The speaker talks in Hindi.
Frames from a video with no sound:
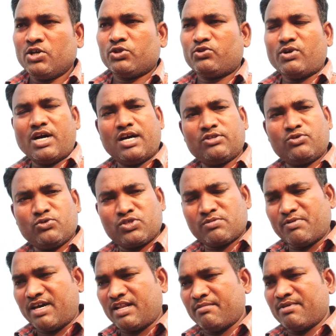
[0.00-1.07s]
तो आज उस
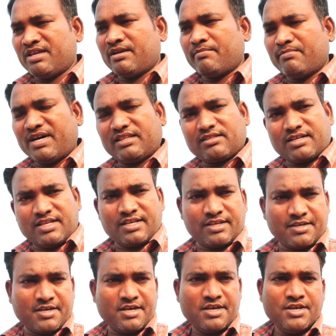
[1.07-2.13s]
बारे में हम बात
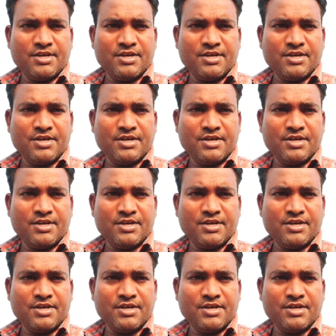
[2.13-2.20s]
करेंगे